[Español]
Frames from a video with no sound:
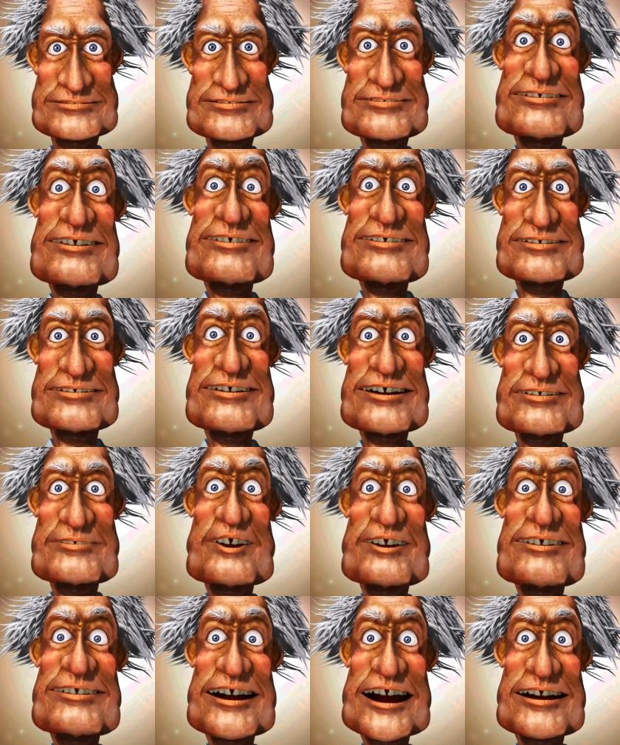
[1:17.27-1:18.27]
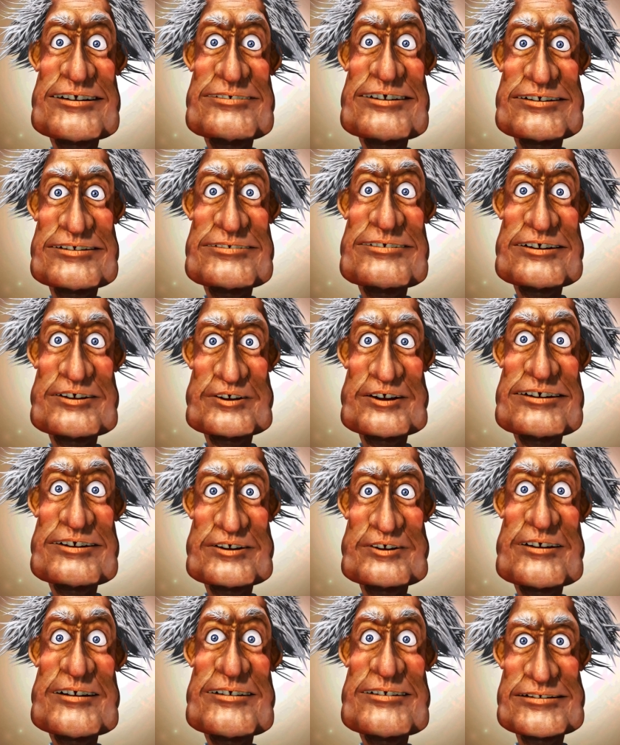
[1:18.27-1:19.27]
Híncate de rodillas,
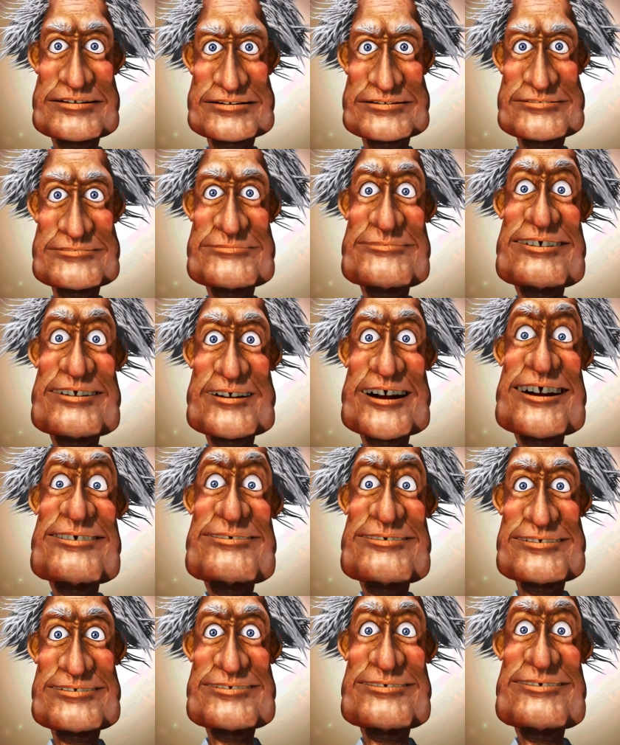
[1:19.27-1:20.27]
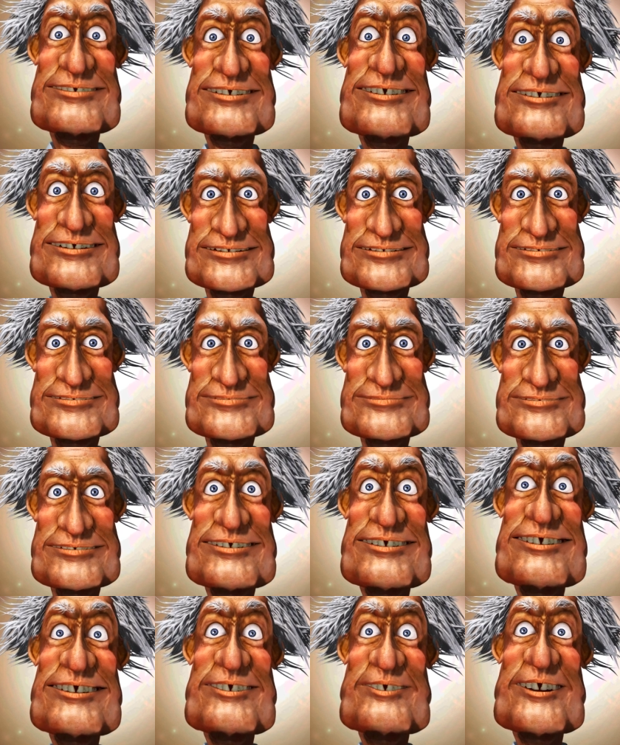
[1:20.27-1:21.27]
Sancho, dijo Don Quijote,
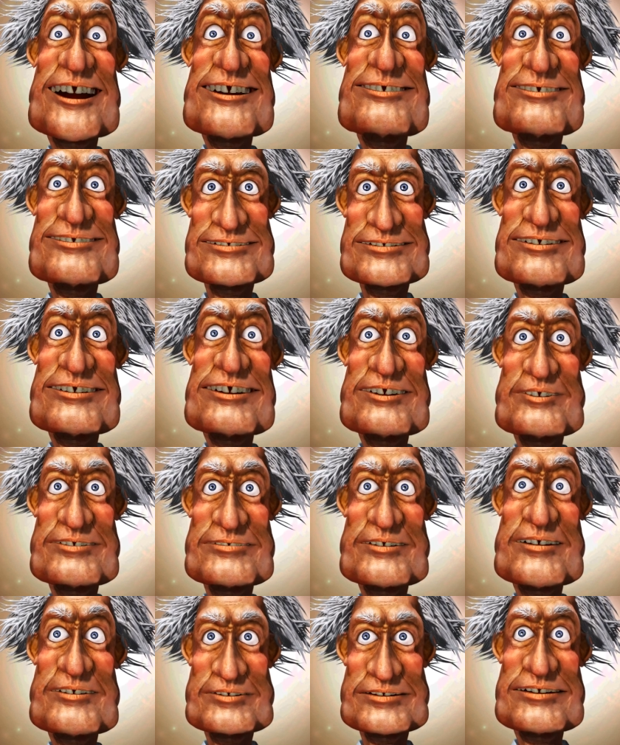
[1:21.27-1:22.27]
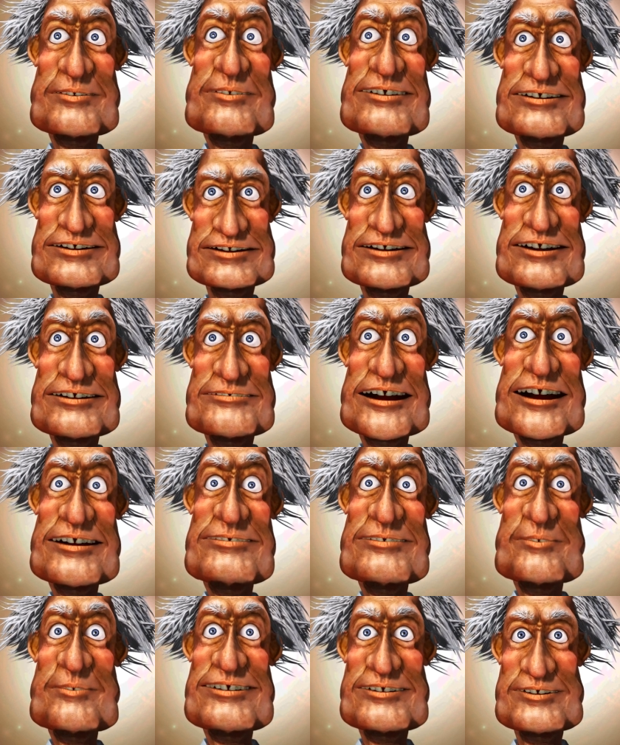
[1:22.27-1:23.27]
y besa los pies a su excelencia por
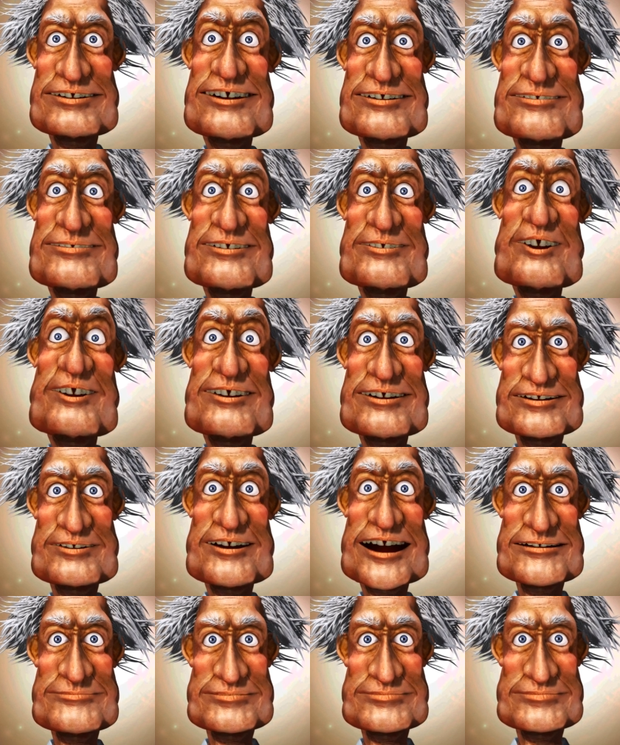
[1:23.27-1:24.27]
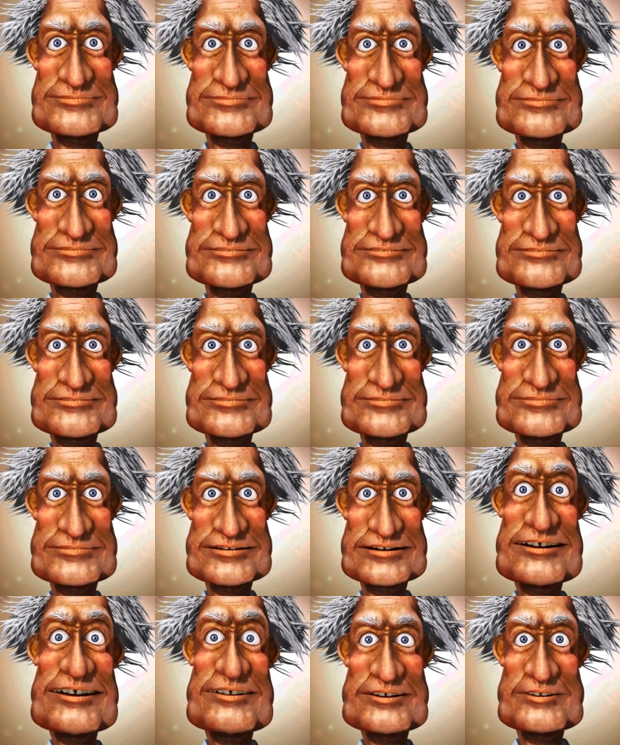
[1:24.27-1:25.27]
la merced que te ha hecho.
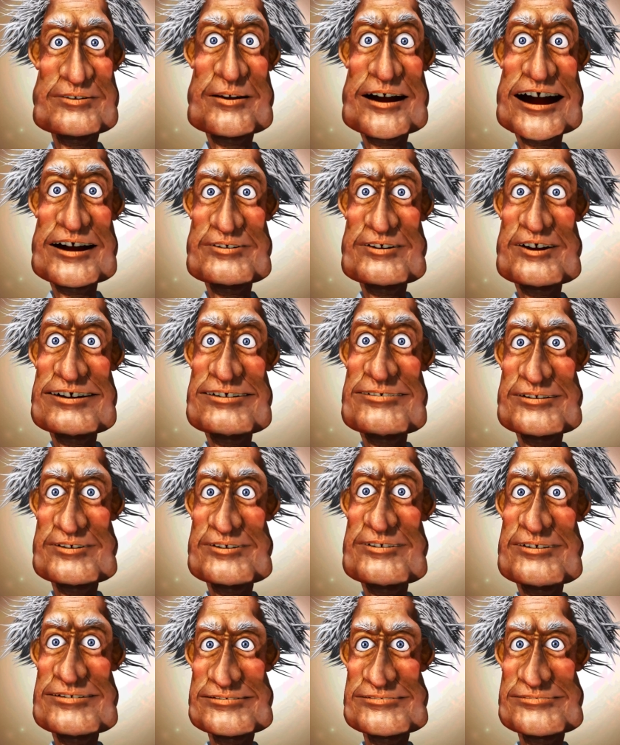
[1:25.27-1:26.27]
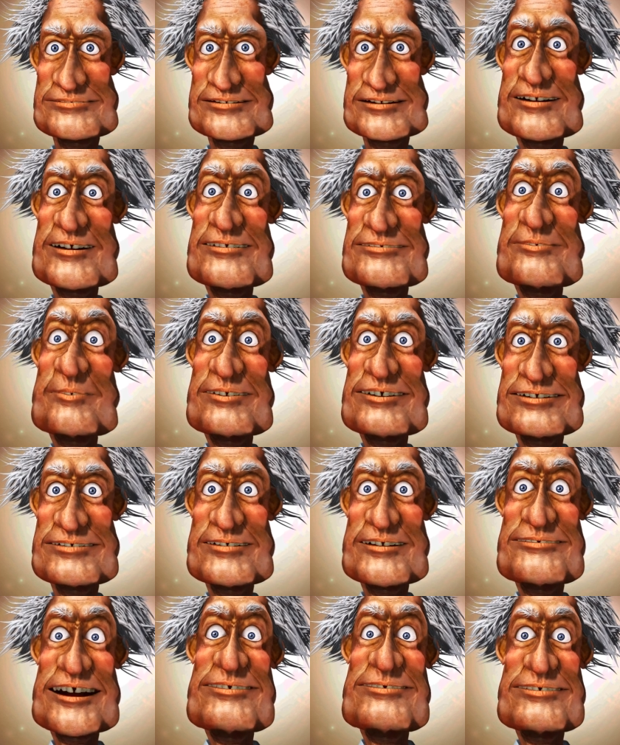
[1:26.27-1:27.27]
Hízolo así Sancho, lo cual
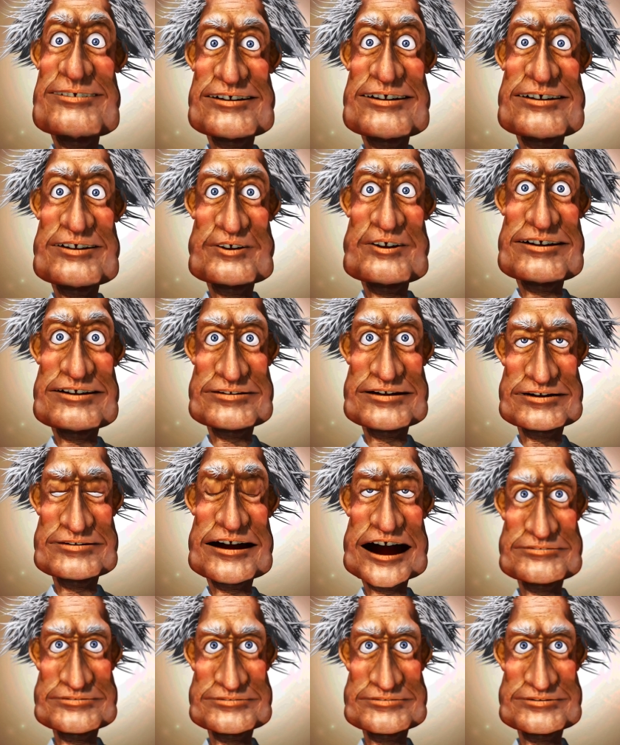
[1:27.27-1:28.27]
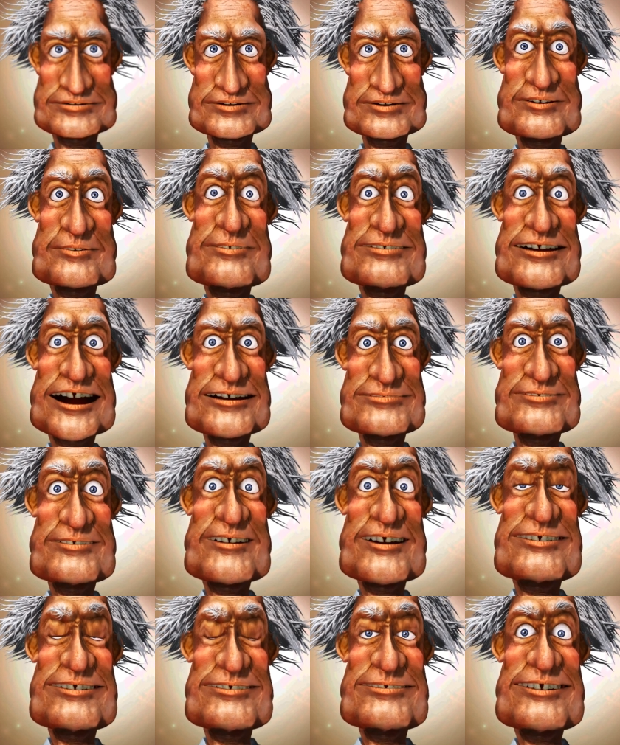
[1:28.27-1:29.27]
visto por el eclesiástico, se levantó
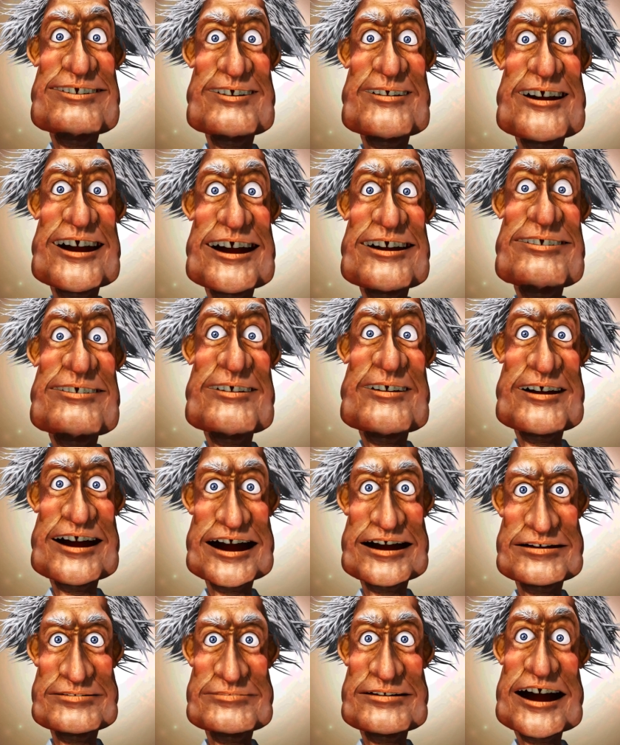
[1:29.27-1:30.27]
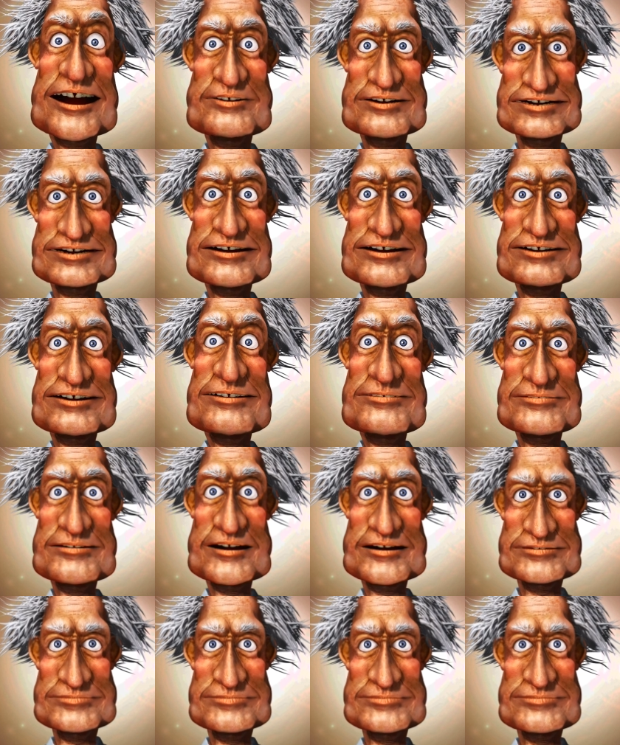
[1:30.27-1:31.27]
de la mesa mohino, además,
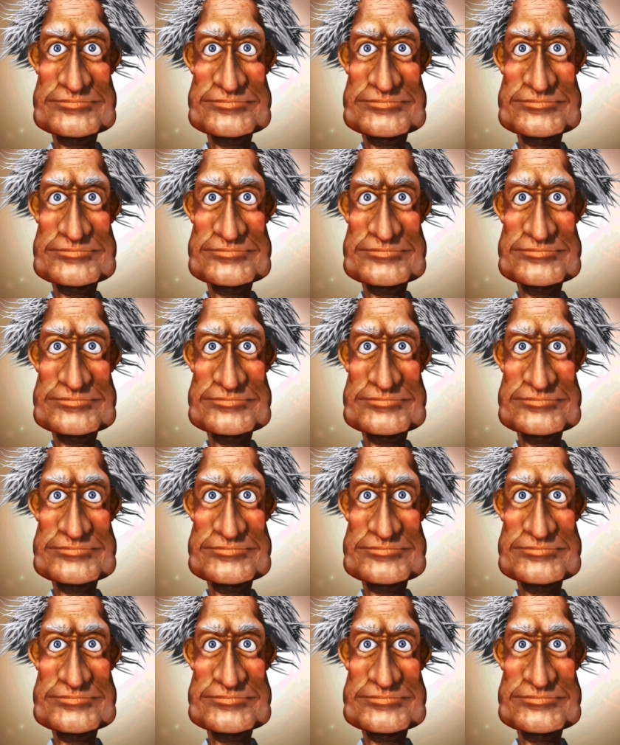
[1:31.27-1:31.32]
diciendo,